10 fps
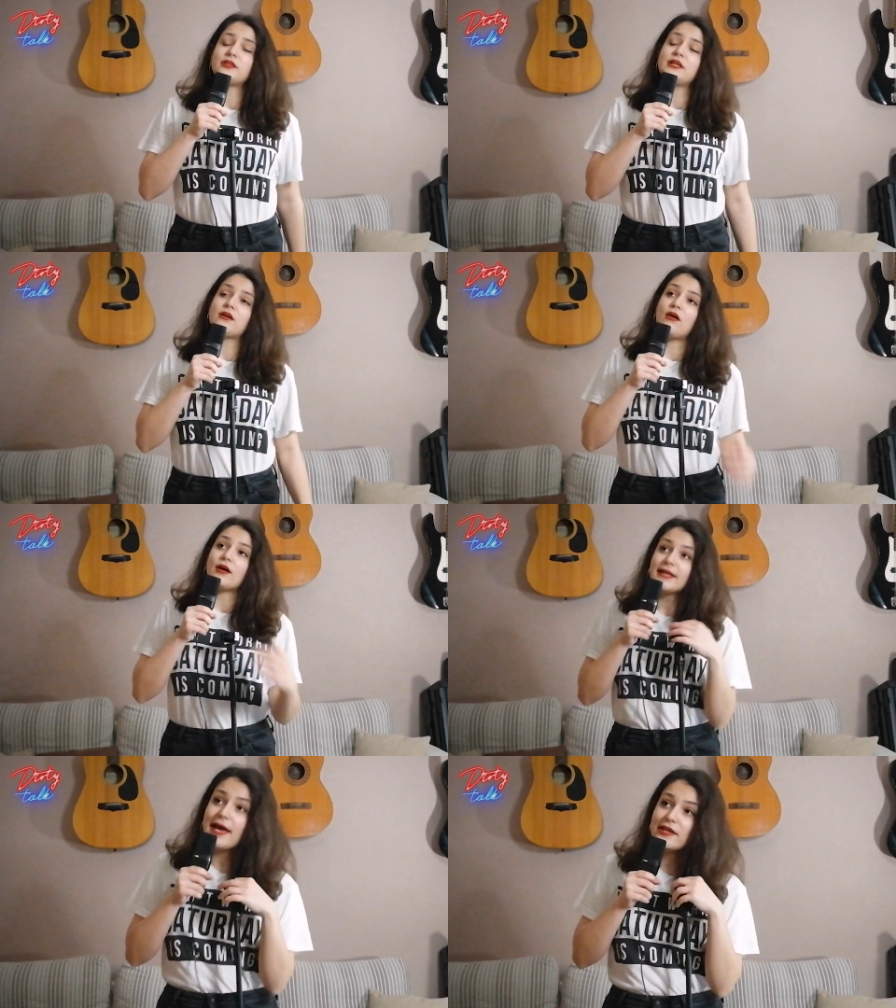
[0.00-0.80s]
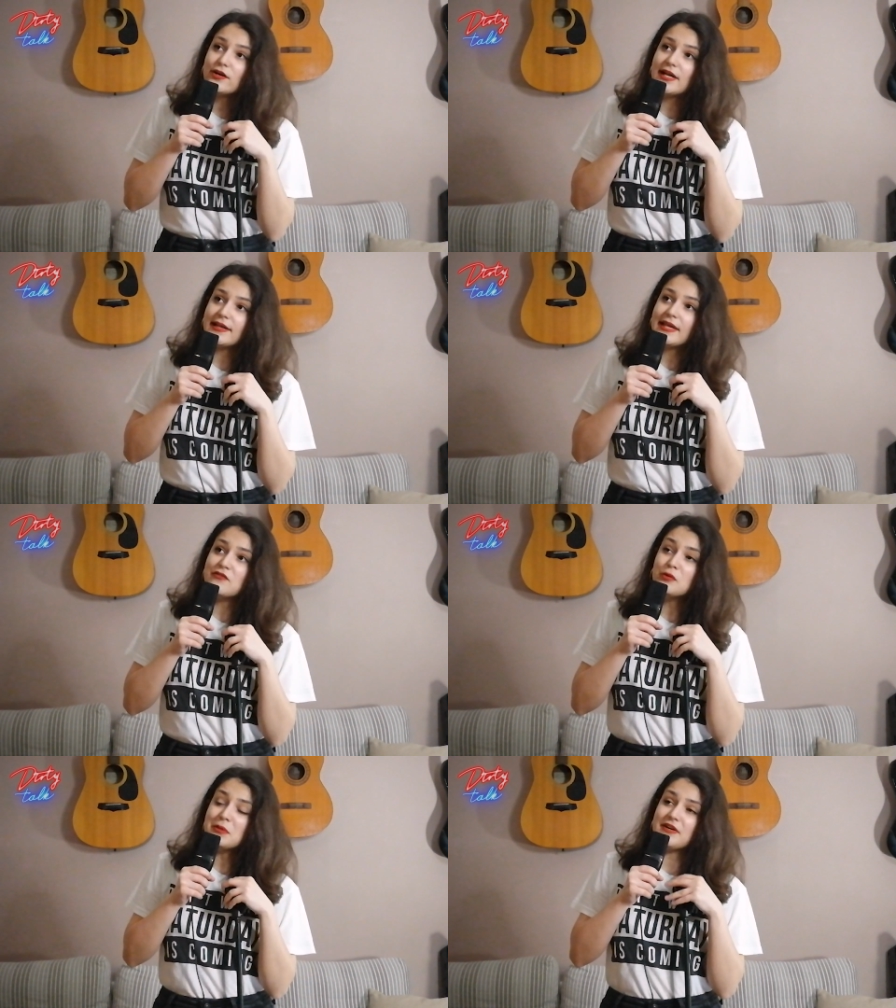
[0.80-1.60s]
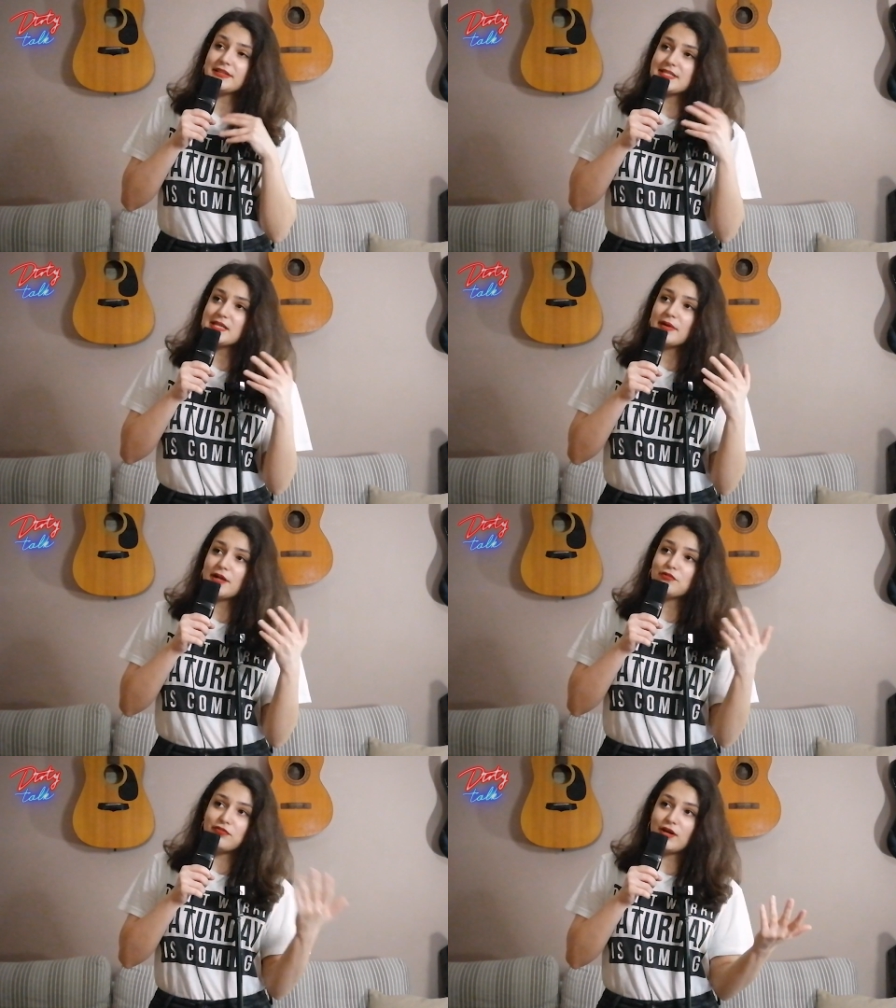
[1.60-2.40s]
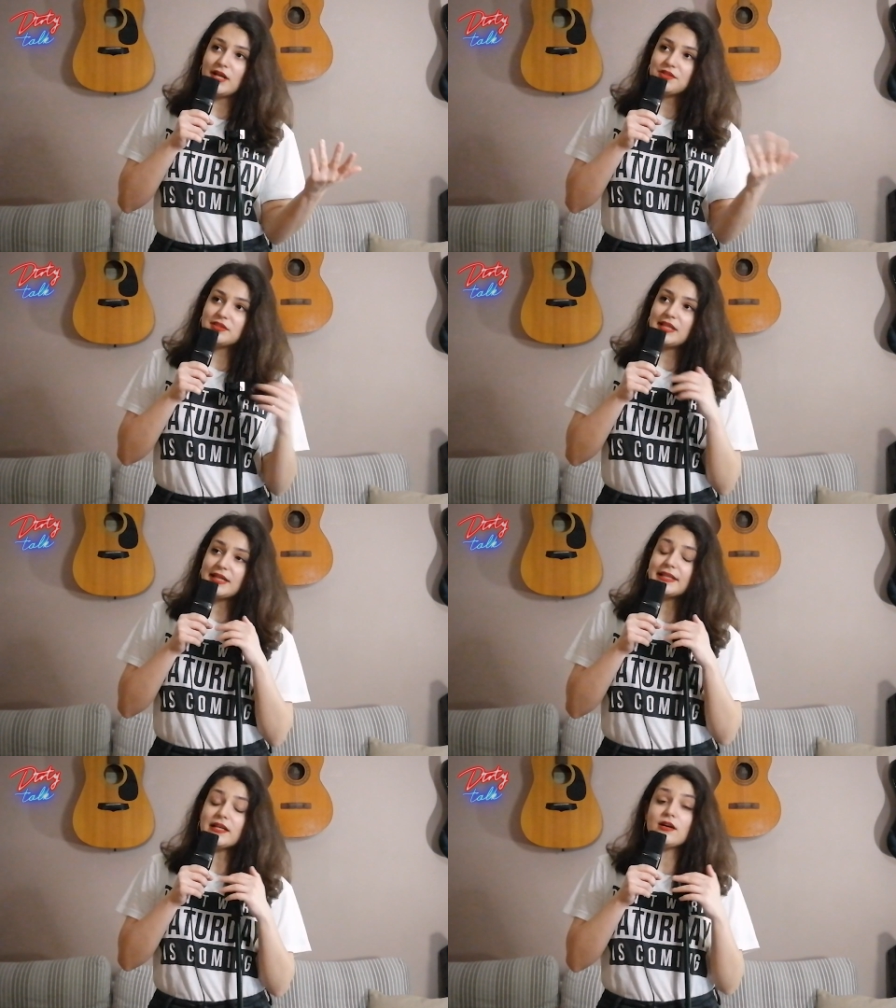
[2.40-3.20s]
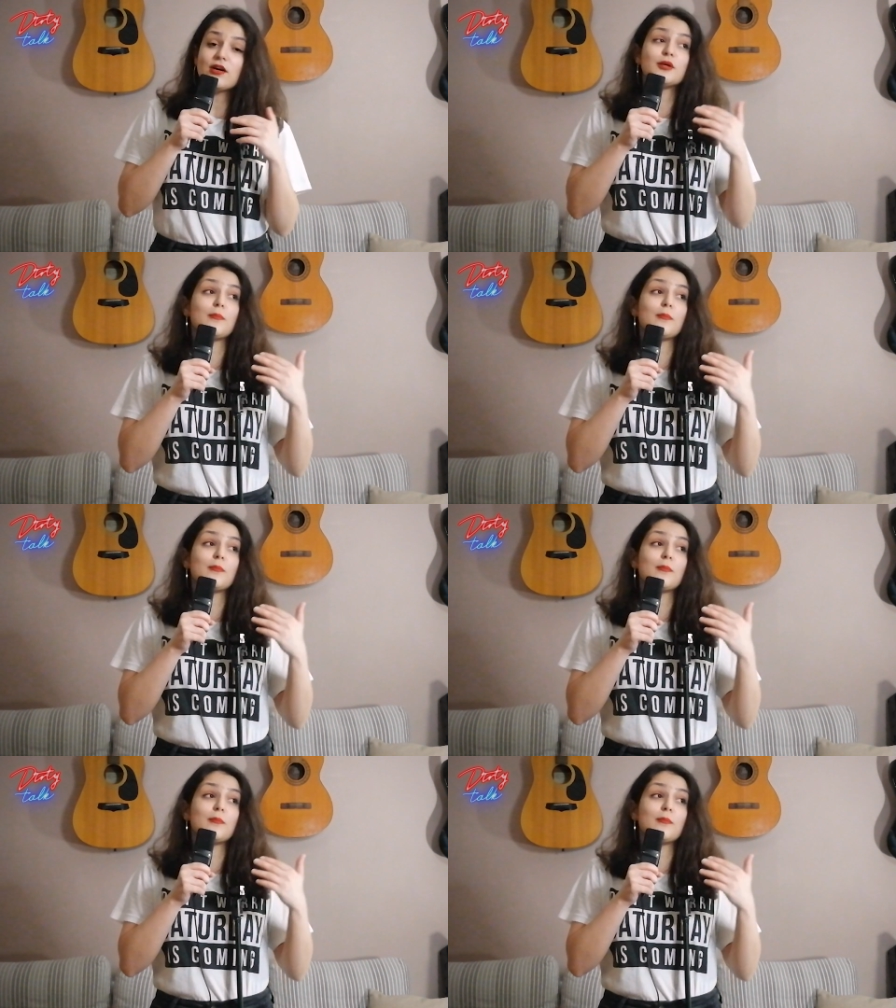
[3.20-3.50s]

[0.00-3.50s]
Dico, ok orecchie, voi mi fate sembrare un folletto della Gringot,